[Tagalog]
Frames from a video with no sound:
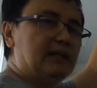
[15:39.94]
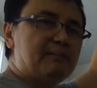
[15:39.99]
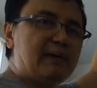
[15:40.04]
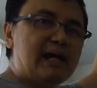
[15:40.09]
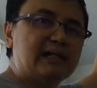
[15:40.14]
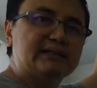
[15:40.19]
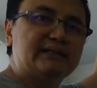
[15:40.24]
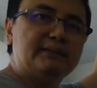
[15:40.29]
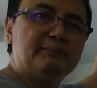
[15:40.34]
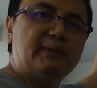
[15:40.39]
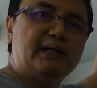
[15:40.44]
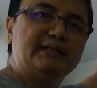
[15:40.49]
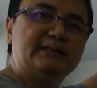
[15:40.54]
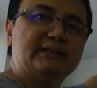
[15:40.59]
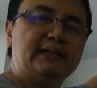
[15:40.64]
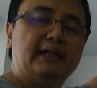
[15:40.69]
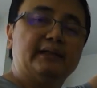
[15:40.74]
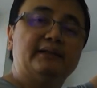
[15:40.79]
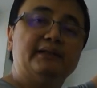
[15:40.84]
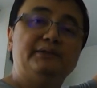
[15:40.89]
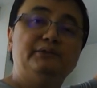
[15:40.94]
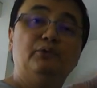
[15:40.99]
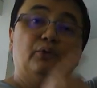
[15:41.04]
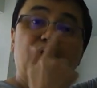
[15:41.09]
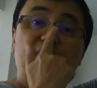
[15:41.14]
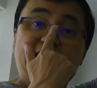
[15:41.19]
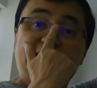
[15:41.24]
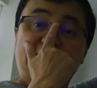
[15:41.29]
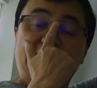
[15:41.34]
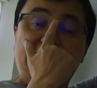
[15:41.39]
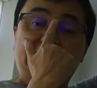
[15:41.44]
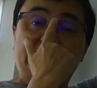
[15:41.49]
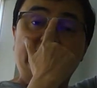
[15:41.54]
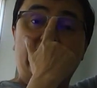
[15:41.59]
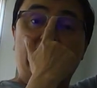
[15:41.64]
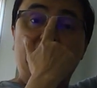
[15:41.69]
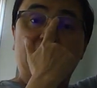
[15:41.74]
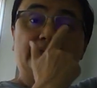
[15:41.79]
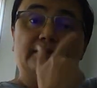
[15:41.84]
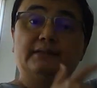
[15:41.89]
na-maximize natin yung
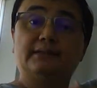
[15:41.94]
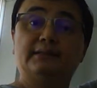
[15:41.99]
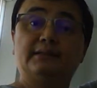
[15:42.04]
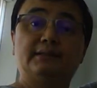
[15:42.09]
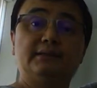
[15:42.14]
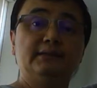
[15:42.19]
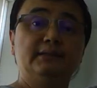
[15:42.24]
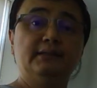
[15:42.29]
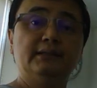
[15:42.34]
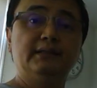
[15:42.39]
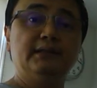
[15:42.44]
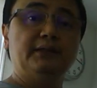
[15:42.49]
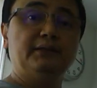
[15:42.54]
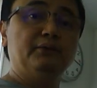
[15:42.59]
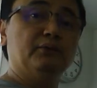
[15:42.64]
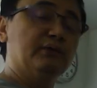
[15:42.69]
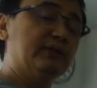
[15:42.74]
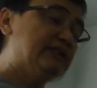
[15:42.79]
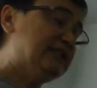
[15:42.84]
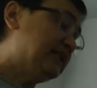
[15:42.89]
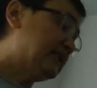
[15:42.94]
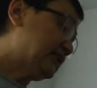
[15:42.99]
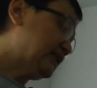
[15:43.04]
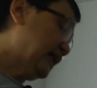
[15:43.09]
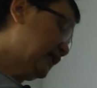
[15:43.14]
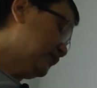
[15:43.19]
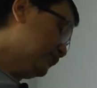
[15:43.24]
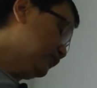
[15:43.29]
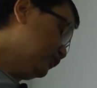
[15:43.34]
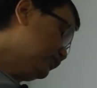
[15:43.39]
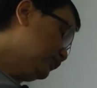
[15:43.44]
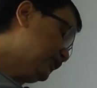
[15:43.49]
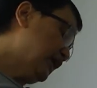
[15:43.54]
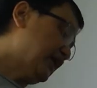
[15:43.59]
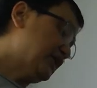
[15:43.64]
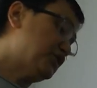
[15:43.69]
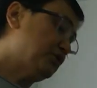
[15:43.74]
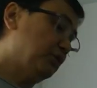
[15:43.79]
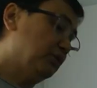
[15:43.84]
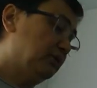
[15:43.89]
resistance, yung resistance ng
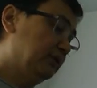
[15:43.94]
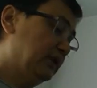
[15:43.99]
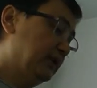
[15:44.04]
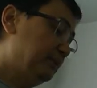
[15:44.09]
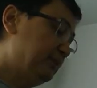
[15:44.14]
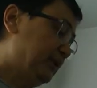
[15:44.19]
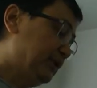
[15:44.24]
section.